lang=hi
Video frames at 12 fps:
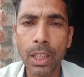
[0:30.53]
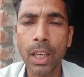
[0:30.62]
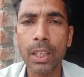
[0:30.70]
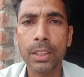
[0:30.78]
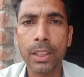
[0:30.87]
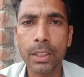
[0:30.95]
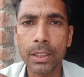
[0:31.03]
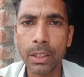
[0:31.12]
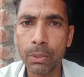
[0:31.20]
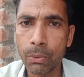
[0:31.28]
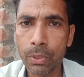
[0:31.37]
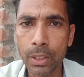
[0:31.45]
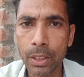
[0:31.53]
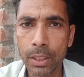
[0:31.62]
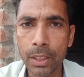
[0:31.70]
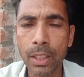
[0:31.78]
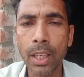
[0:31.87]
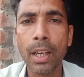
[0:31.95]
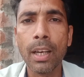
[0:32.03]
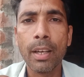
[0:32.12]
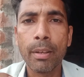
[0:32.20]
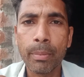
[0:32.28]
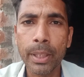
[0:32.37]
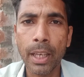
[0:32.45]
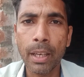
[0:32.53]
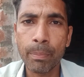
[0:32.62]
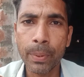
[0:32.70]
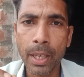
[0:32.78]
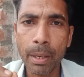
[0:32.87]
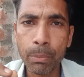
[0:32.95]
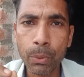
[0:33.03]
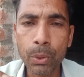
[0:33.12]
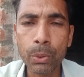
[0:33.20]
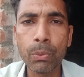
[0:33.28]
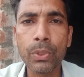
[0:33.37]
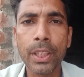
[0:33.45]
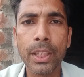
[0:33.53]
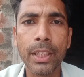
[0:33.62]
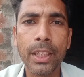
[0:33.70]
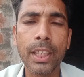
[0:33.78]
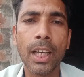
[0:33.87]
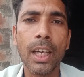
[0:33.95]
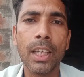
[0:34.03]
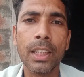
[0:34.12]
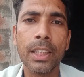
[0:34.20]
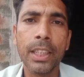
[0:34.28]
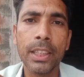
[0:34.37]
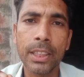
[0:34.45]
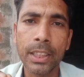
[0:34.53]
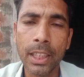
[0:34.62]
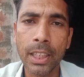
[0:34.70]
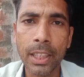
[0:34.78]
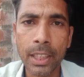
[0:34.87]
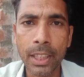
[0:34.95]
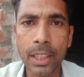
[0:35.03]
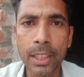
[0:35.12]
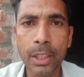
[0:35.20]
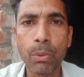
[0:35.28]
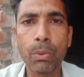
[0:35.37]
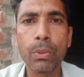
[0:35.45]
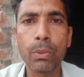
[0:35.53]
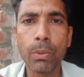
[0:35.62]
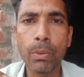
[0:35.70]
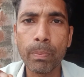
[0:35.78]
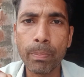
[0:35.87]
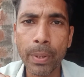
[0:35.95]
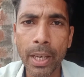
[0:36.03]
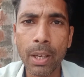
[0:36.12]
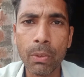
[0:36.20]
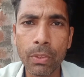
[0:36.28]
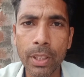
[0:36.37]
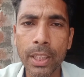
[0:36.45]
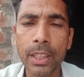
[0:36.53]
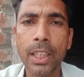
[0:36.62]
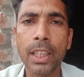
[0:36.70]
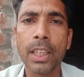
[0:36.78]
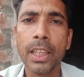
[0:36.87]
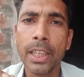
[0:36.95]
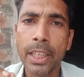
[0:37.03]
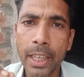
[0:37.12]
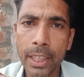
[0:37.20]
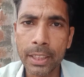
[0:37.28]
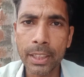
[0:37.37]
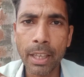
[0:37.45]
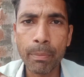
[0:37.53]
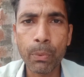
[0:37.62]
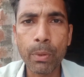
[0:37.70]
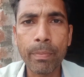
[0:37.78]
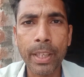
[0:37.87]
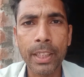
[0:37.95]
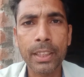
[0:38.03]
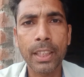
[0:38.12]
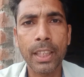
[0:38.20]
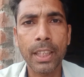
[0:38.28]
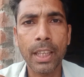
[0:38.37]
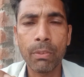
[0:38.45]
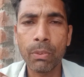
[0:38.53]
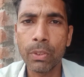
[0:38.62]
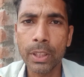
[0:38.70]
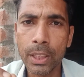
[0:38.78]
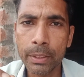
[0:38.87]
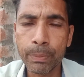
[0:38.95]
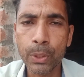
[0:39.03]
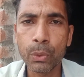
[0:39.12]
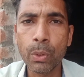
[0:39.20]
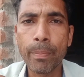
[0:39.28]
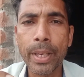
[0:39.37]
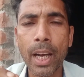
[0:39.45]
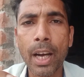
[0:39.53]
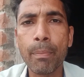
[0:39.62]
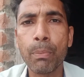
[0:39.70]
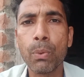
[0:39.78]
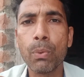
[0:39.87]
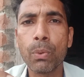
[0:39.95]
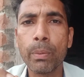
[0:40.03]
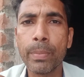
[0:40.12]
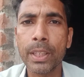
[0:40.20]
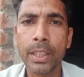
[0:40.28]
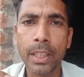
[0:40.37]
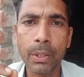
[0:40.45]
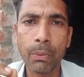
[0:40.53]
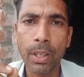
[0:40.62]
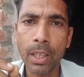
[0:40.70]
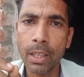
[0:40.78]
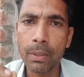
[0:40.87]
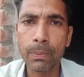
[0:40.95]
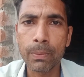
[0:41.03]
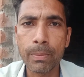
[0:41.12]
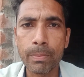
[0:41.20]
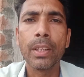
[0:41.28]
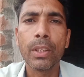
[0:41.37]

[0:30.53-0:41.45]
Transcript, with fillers: से लास्ट तक ज़रूर देखिएगा मैं यहाँ पर आपको चूज़े निकालने से ले करके उनको बड़ा होने तक कैसे आपको मैनेज करना है वो इस वीडियो में आप लोगों को बताने वाला हूँ